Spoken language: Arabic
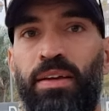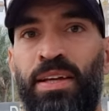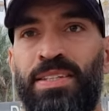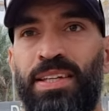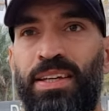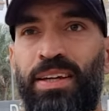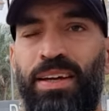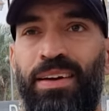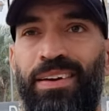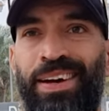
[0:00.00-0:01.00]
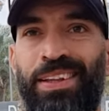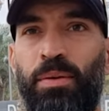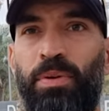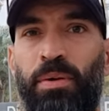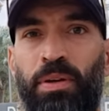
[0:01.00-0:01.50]
يا سيدي
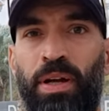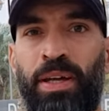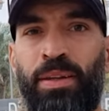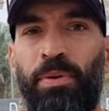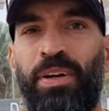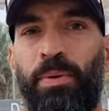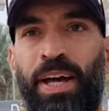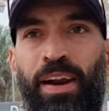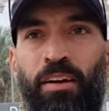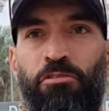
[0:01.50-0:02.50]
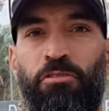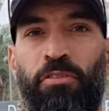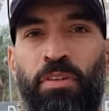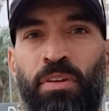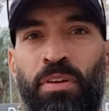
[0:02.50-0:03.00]
اعتبرني اعتبرني بخرف
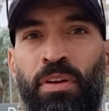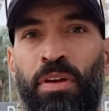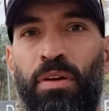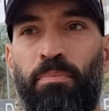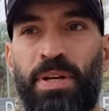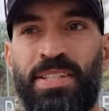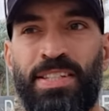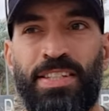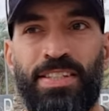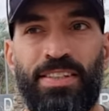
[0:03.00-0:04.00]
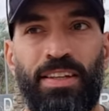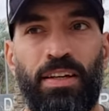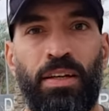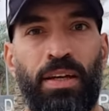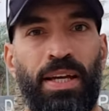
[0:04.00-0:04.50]
بس
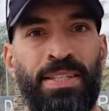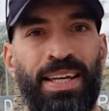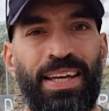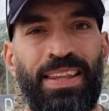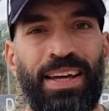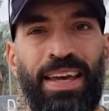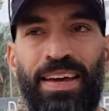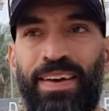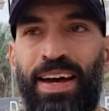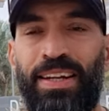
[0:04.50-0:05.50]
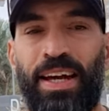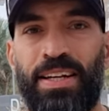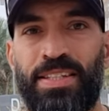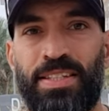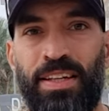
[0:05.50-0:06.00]
اذا عندك هيك هذا
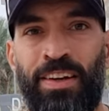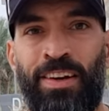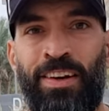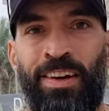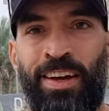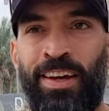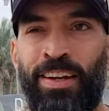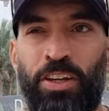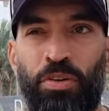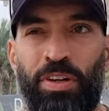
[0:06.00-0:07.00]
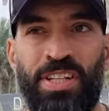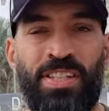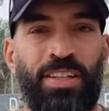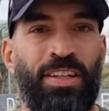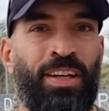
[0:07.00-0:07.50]
حس
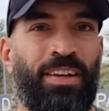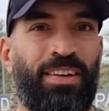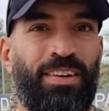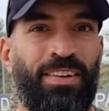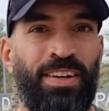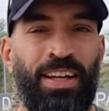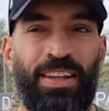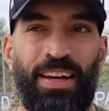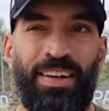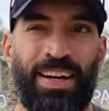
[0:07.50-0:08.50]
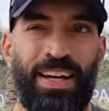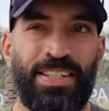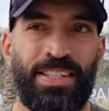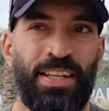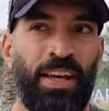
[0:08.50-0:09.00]
الكيوريوسيتي انت عندك
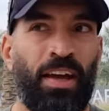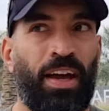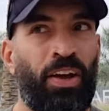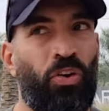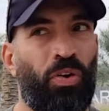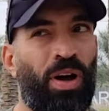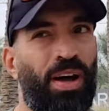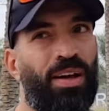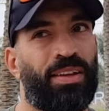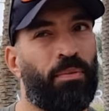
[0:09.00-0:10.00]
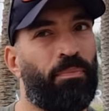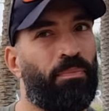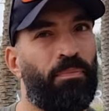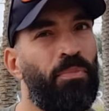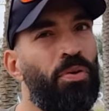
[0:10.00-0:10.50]
حس انه ها طب
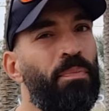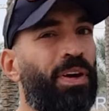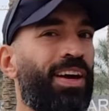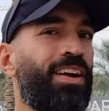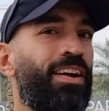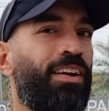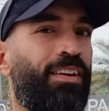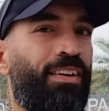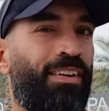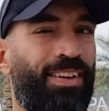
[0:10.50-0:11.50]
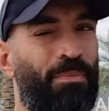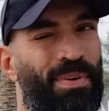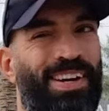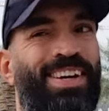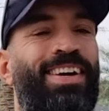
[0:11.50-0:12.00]
ممكن طب
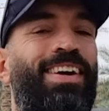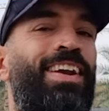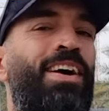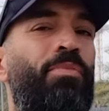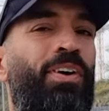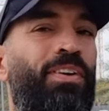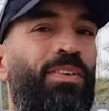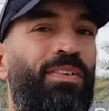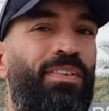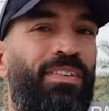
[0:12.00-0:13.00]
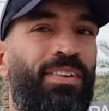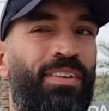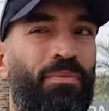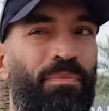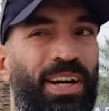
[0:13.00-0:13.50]
بركي كلامه حلو
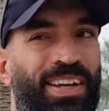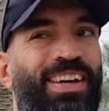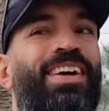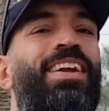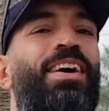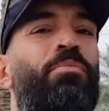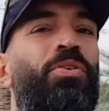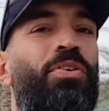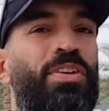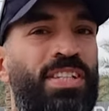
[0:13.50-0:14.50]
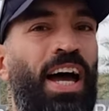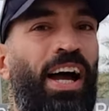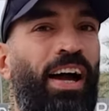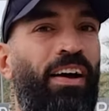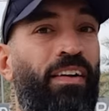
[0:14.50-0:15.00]
بركي كلامه
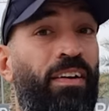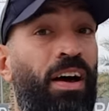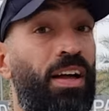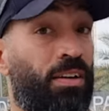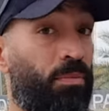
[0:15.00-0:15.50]
صح ها